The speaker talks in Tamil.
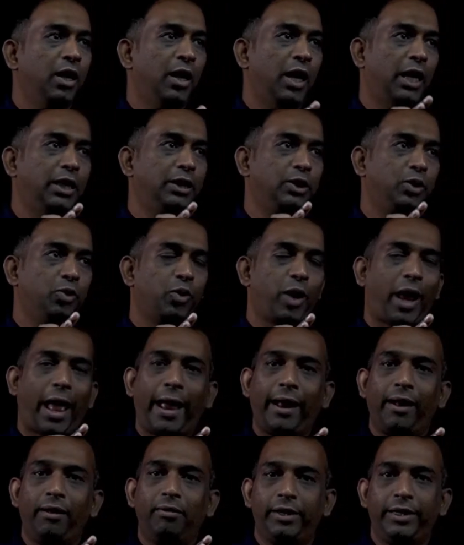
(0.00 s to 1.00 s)
அதுக்கு ஒரு
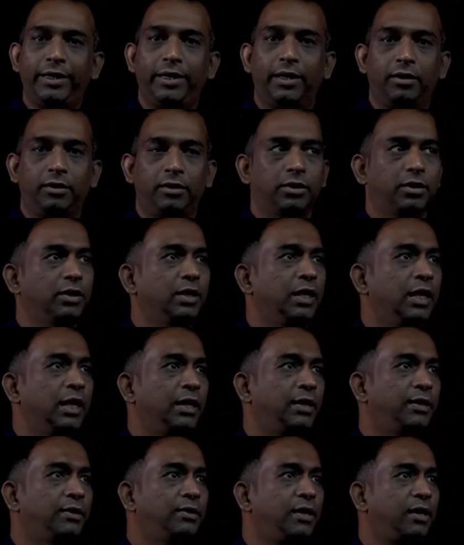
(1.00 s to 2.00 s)
ஆங்கிள் தீட்டா இருக்குது
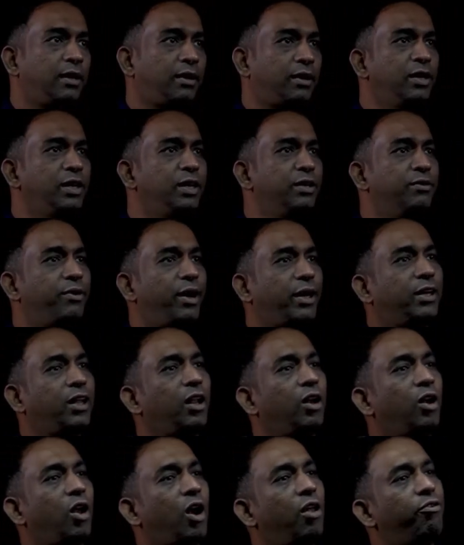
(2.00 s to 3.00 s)
இந்த ரெண்டு
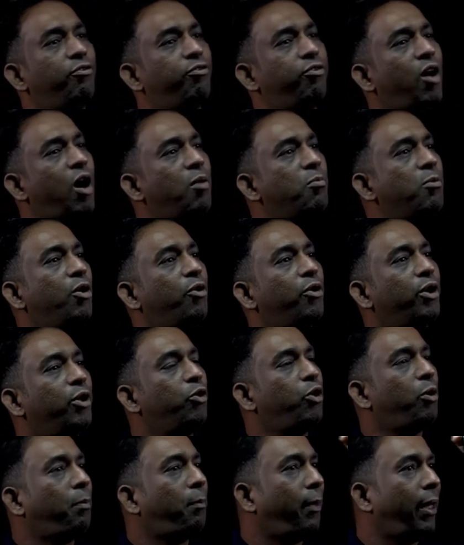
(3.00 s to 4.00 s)
வெக்டர்னால ஃபார்ம் ஆகிற
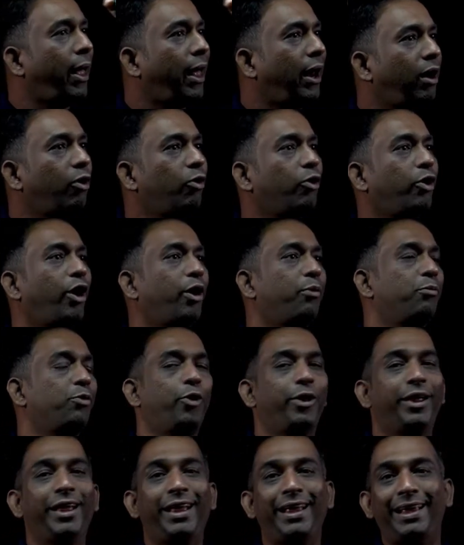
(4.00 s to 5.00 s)
ஒரு
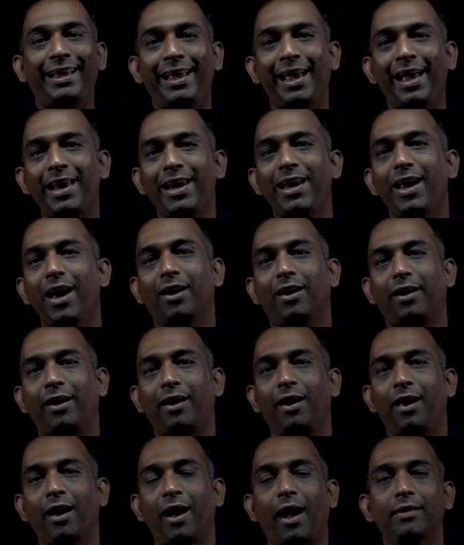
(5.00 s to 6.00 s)
பேரலோகிராமினுடைய ஏரியா இருக்கு
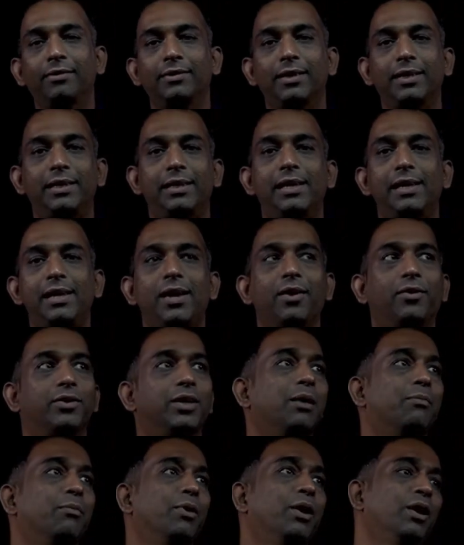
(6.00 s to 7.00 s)
இல்லையா அந்த ஏரியாவை
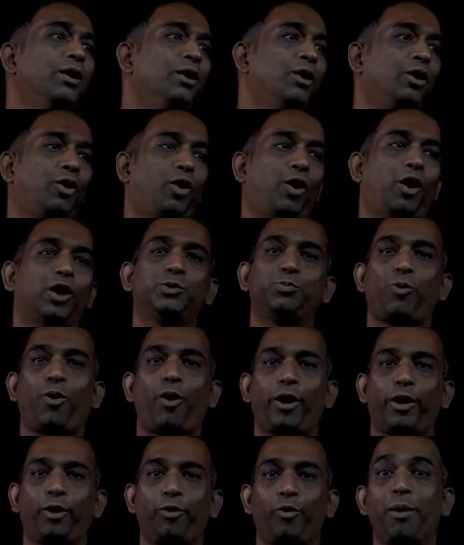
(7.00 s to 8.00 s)
தான் நம்ம கிராஸ்
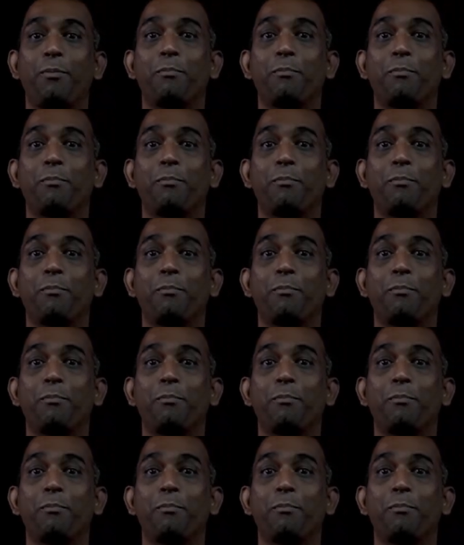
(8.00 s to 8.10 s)
ப்ராடக்டினுடைய